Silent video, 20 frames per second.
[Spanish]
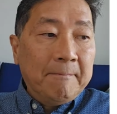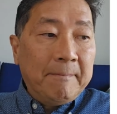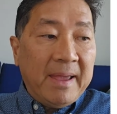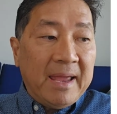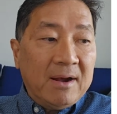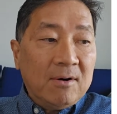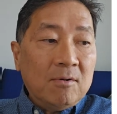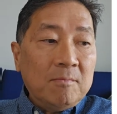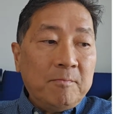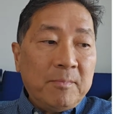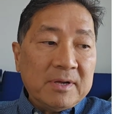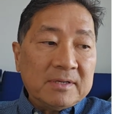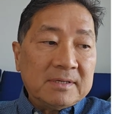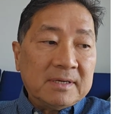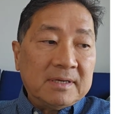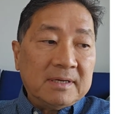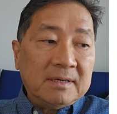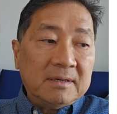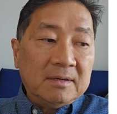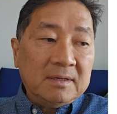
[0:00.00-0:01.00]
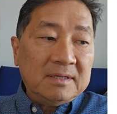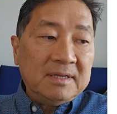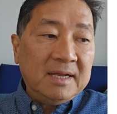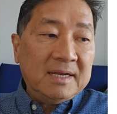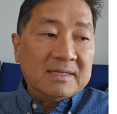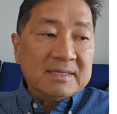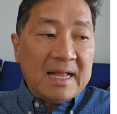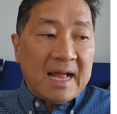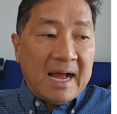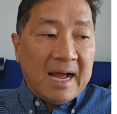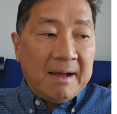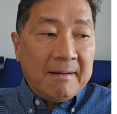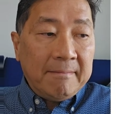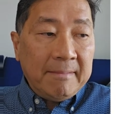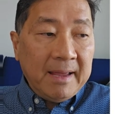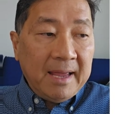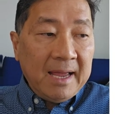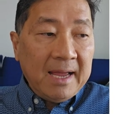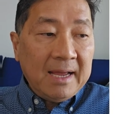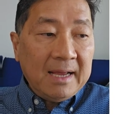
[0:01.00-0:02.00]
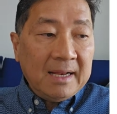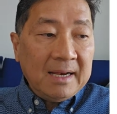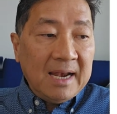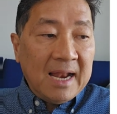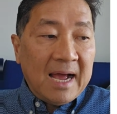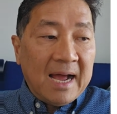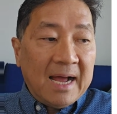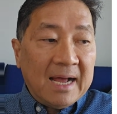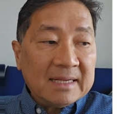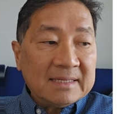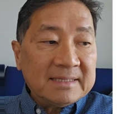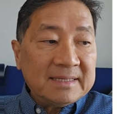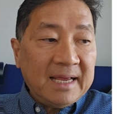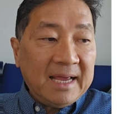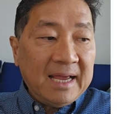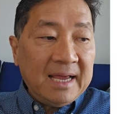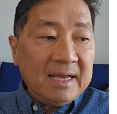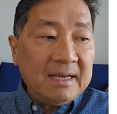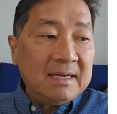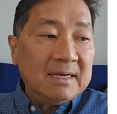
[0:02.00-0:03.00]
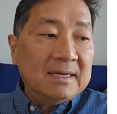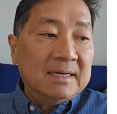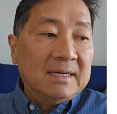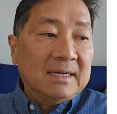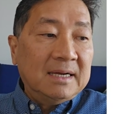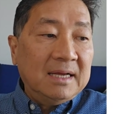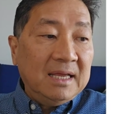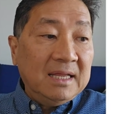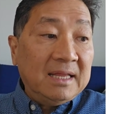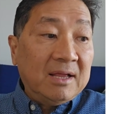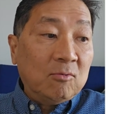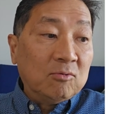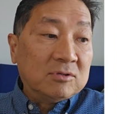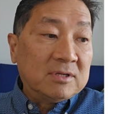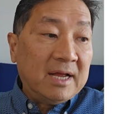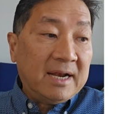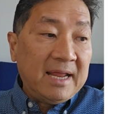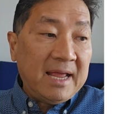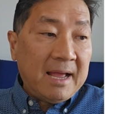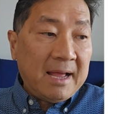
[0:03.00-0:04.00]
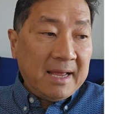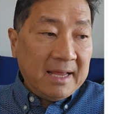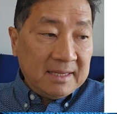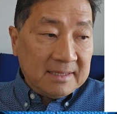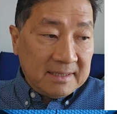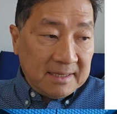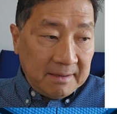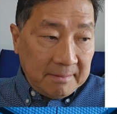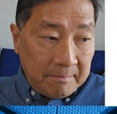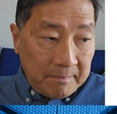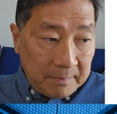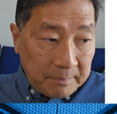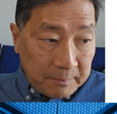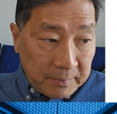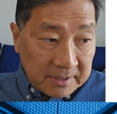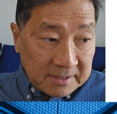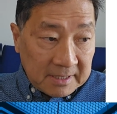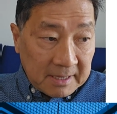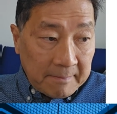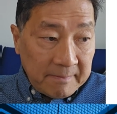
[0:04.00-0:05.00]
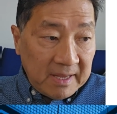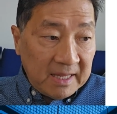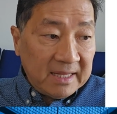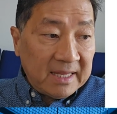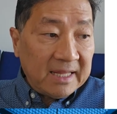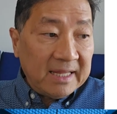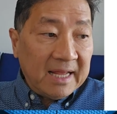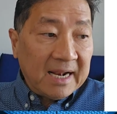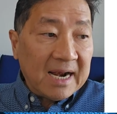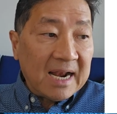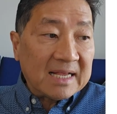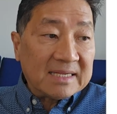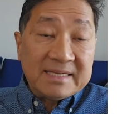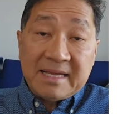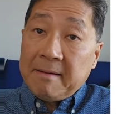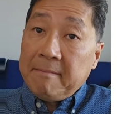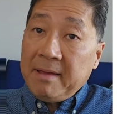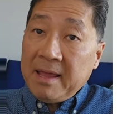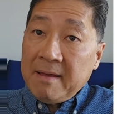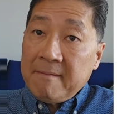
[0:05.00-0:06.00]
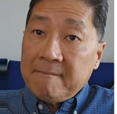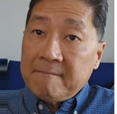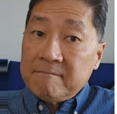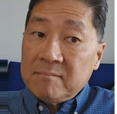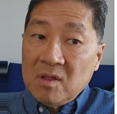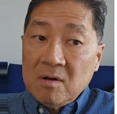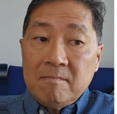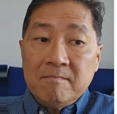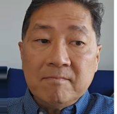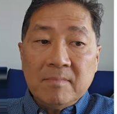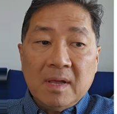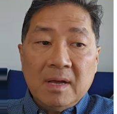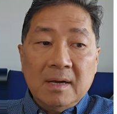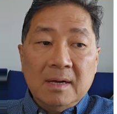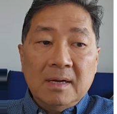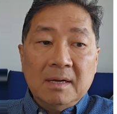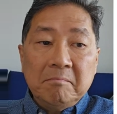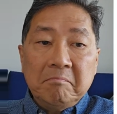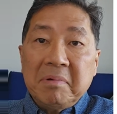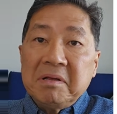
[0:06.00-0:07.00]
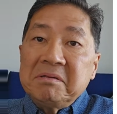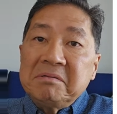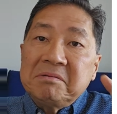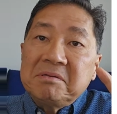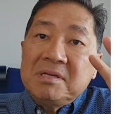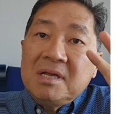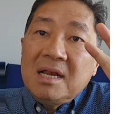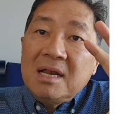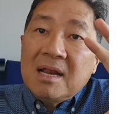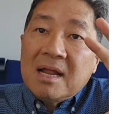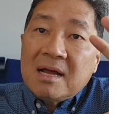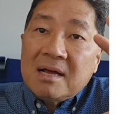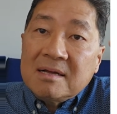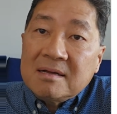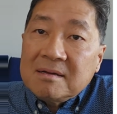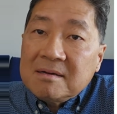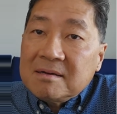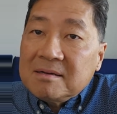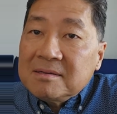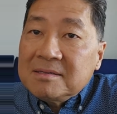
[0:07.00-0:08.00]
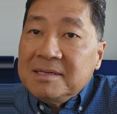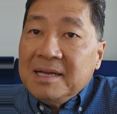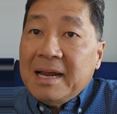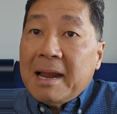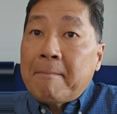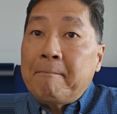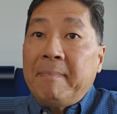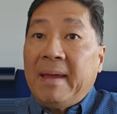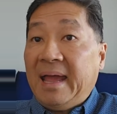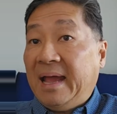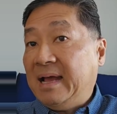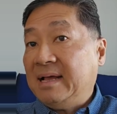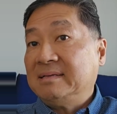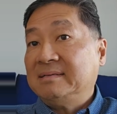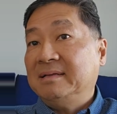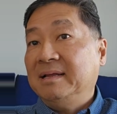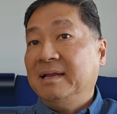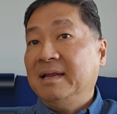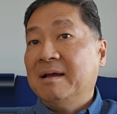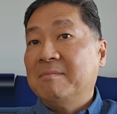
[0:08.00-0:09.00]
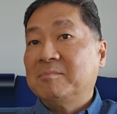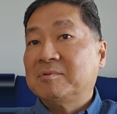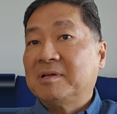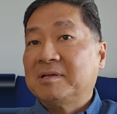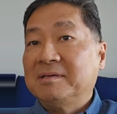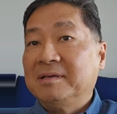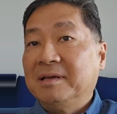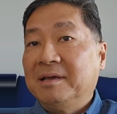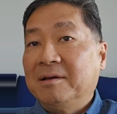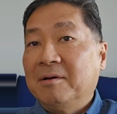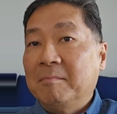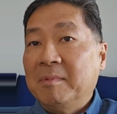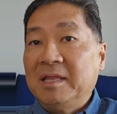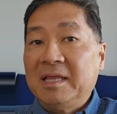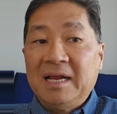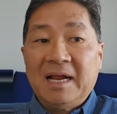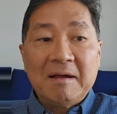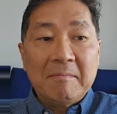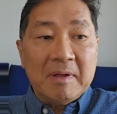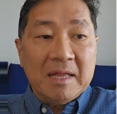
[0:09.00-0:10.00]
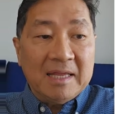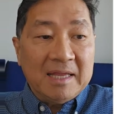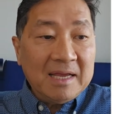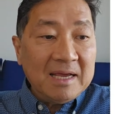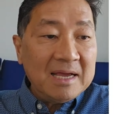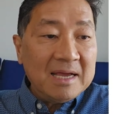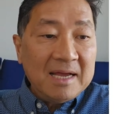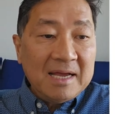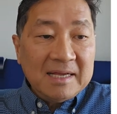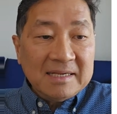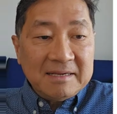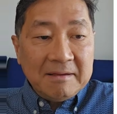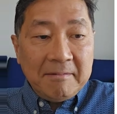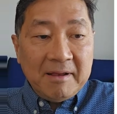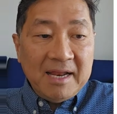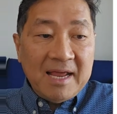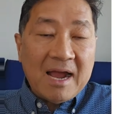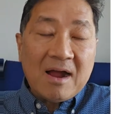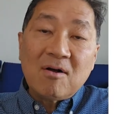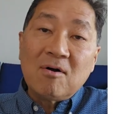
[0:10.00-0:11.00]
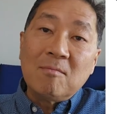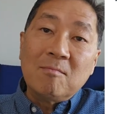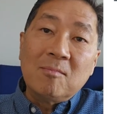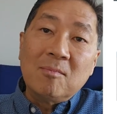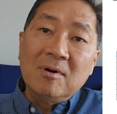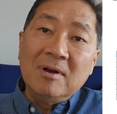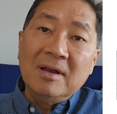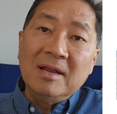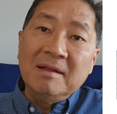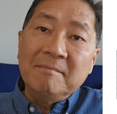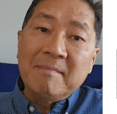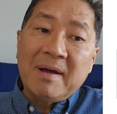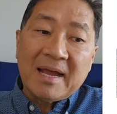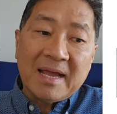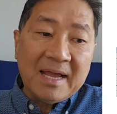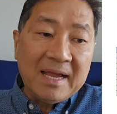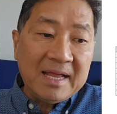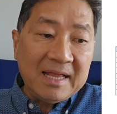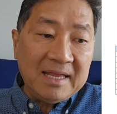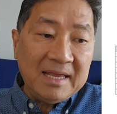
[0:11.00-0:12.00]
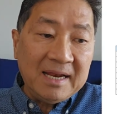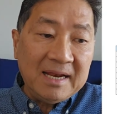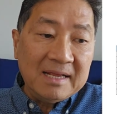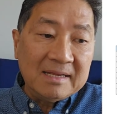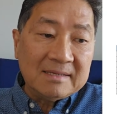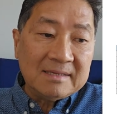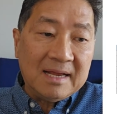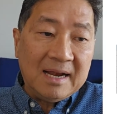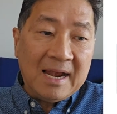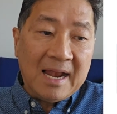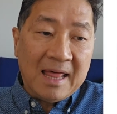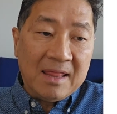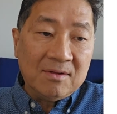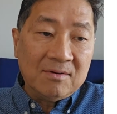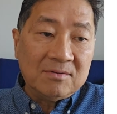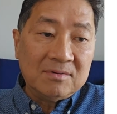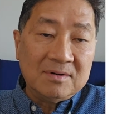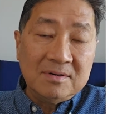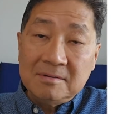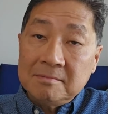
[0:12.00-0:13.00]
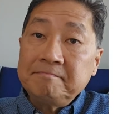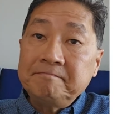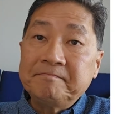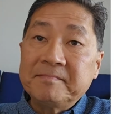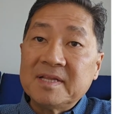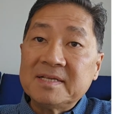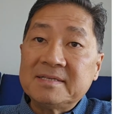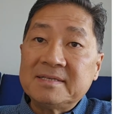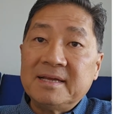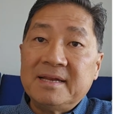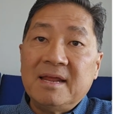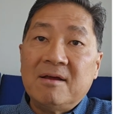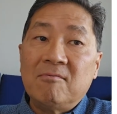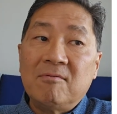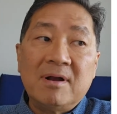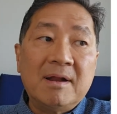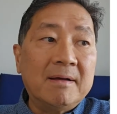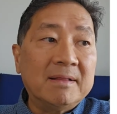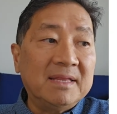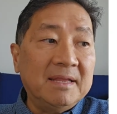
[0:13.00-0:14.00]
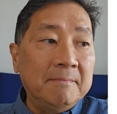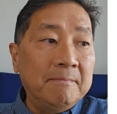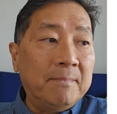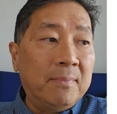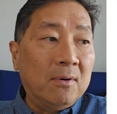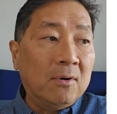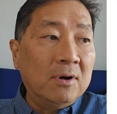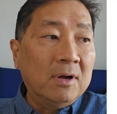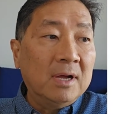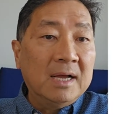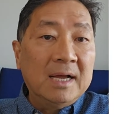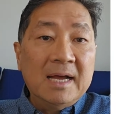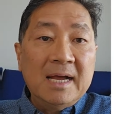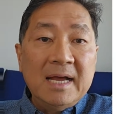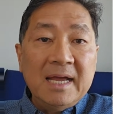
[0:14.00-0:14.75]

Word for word: pero pues eh, tienes la AB, la AC y te gustaría este, pues también tener la CB, ¿no? pues si la, si la pegas, diríamos así geométricamente, se vería como la imagen que tienes al lado, ¿no? Esa sería una tipo